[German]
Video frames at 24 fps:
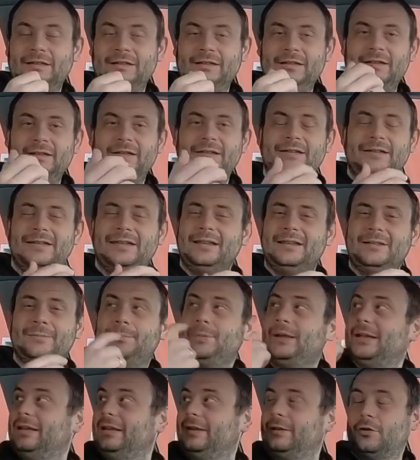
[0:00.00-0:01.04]
ist es jetzt
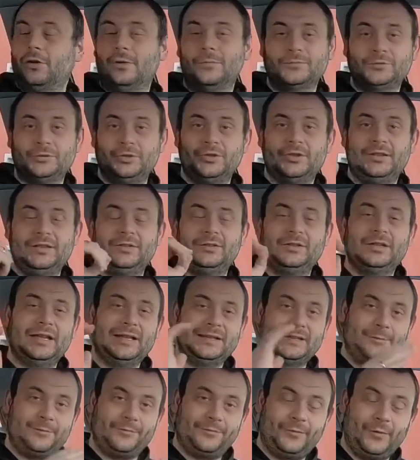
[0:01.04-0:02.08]
bei den Kopfstützen nicht so
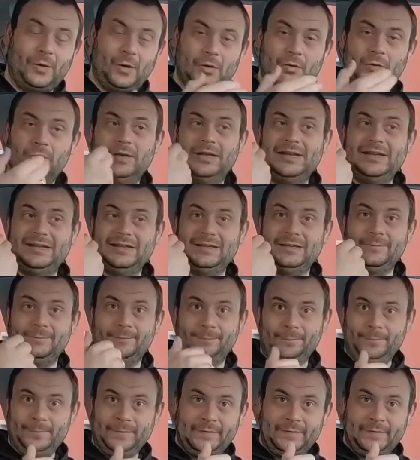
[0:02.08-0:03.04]
deutlich, aber vorne und hinten.